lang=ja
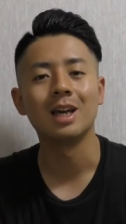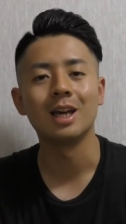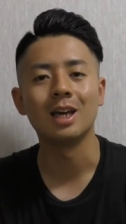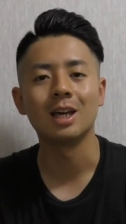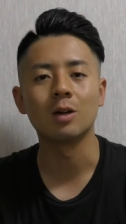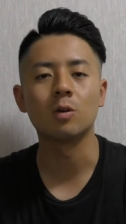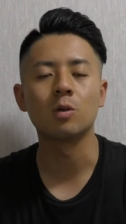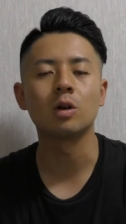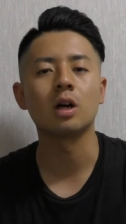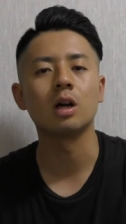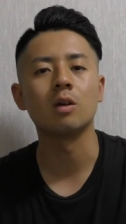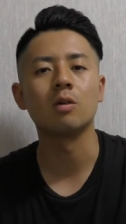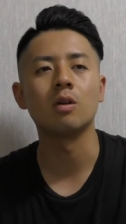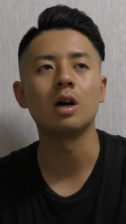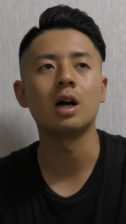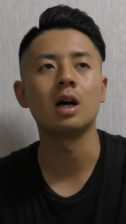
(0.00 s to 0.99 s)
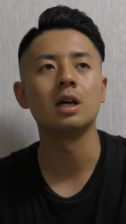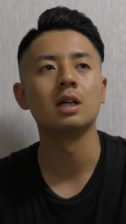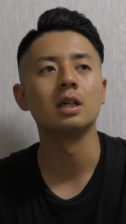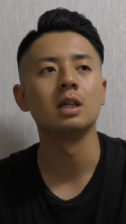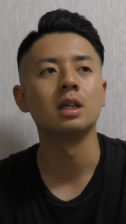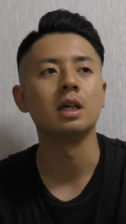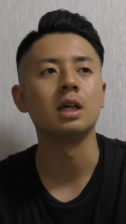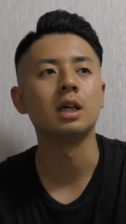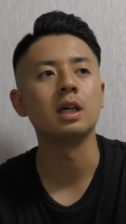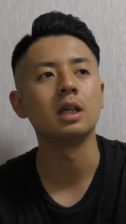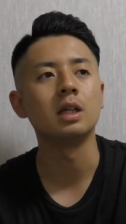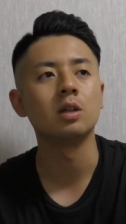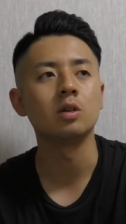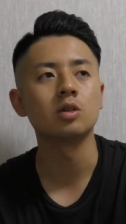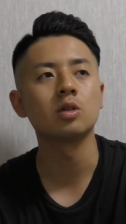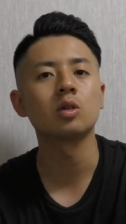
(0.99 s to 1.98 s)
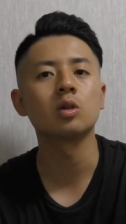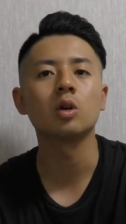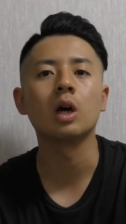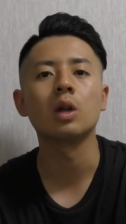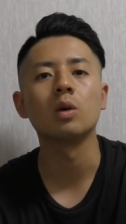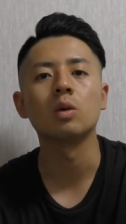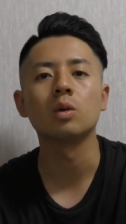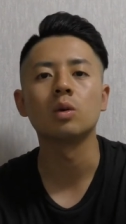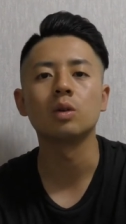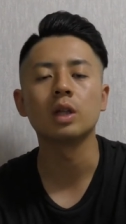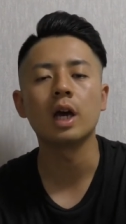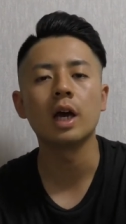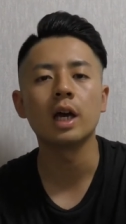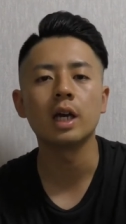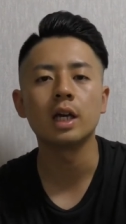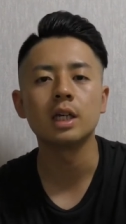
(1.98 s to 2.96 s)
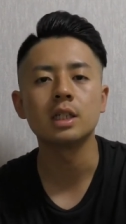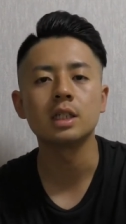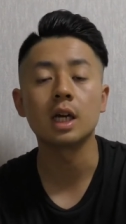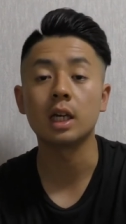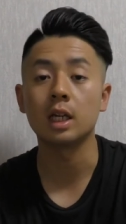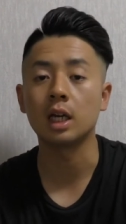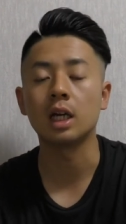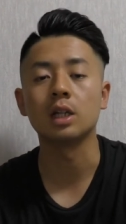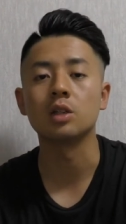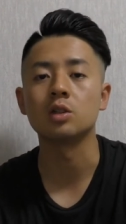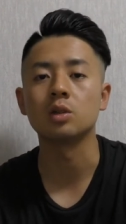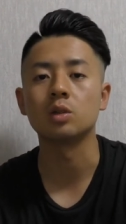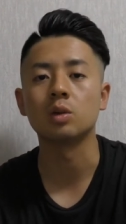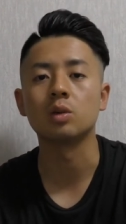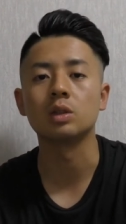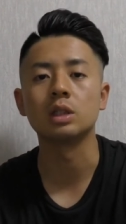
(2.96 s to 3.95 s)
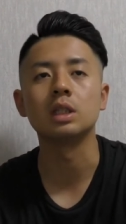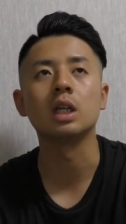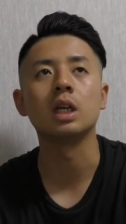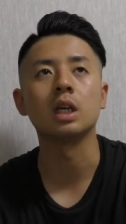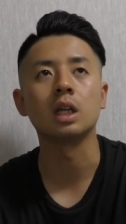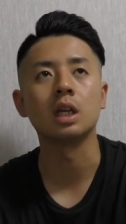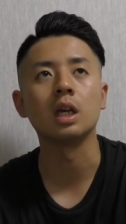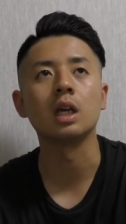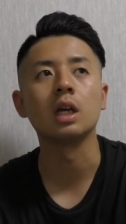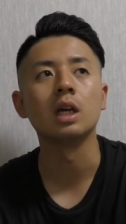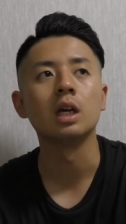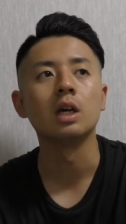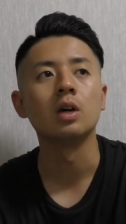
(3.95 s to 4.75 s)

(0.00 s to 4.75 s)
えー、今回は、えー、っと、ちょっとあの、お答えしたいなと、ちょっと個人的に